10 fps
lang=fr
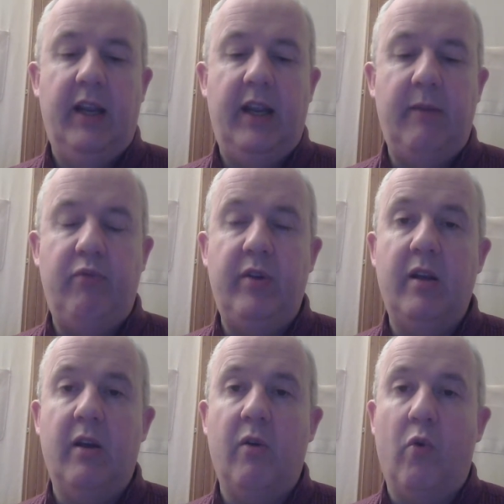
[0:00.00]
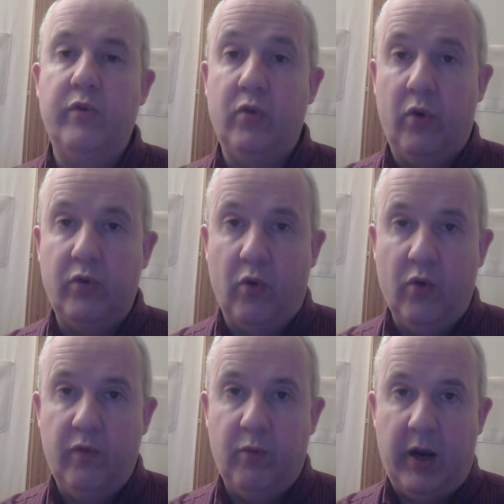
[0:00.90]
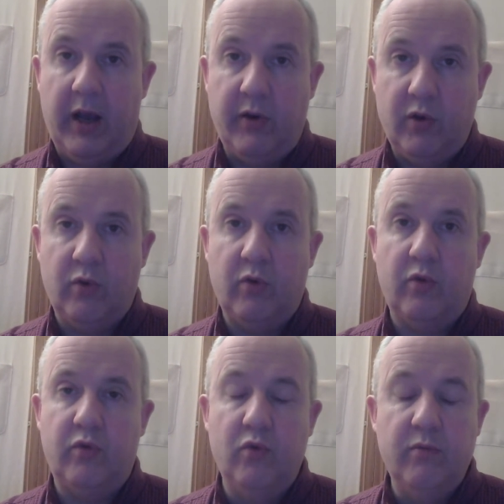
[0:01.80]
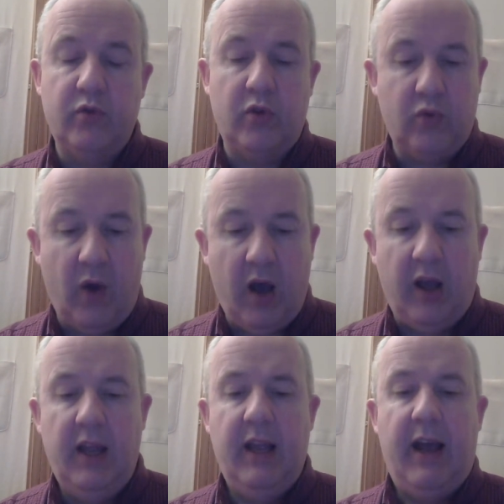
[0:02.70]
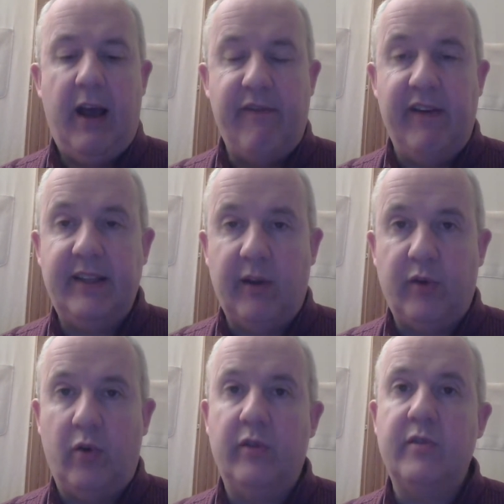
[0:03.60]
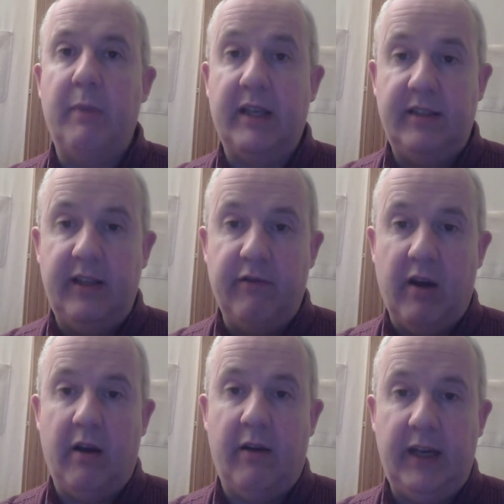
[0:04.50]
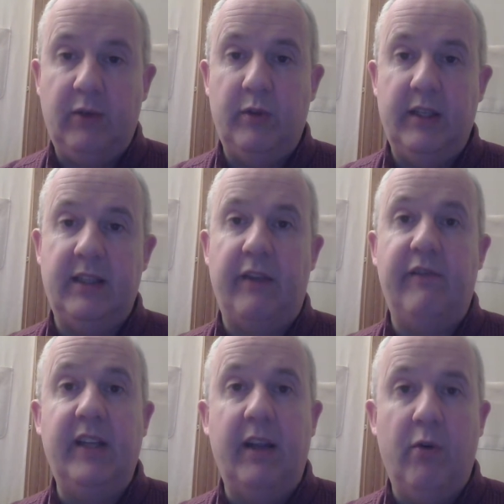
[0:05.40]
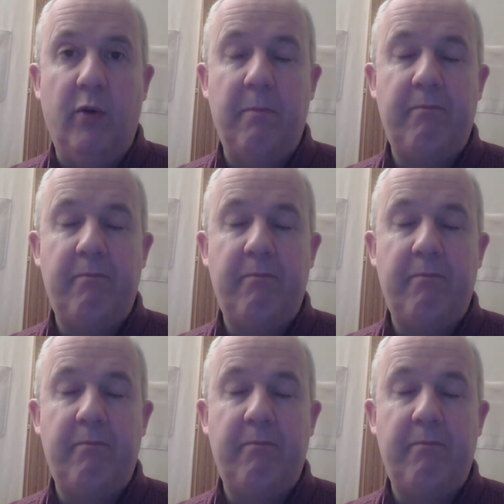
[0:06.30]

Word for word: Et puis, euh, on se retrouve pour la réunion Zoom ce soir à 20h30. Merci d'avoir euh, écouté cette vidéo.